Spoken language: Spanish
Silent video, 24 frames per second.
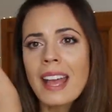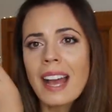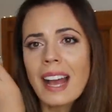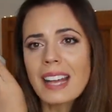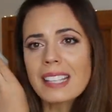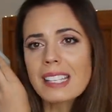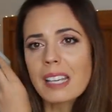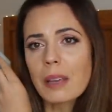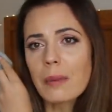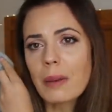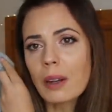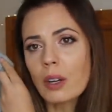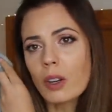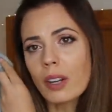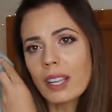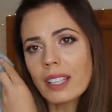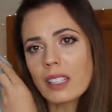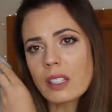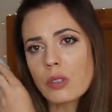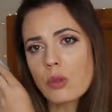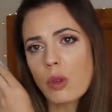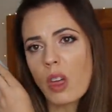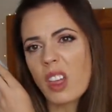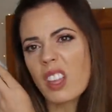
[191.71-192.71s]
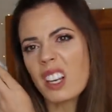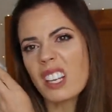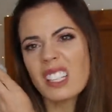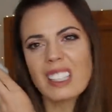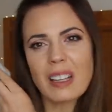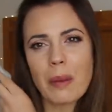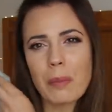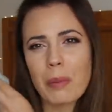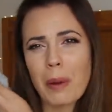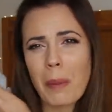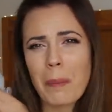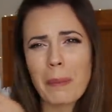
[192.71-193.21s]
Así que me cogí esta
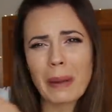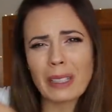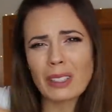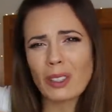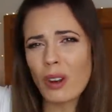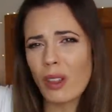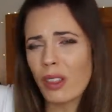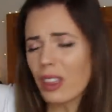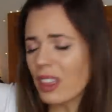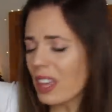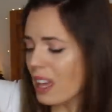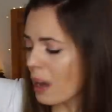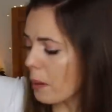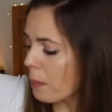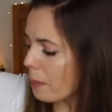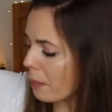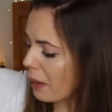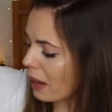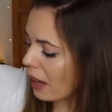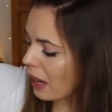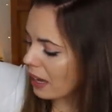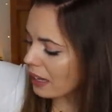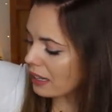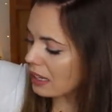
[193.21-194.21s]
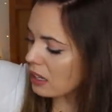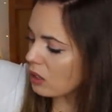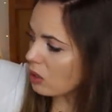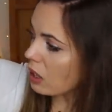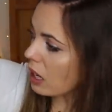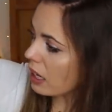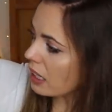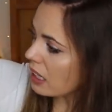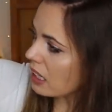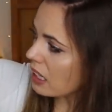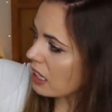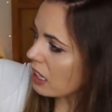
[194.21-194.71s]
sudaderita pues para todos los días, para ir con
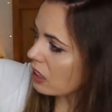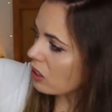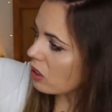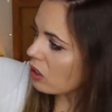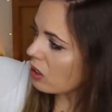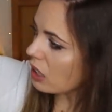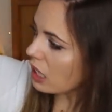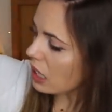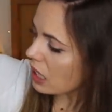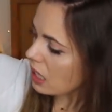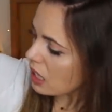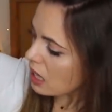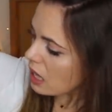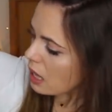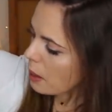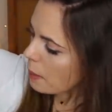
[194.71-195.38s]
la niña al cole,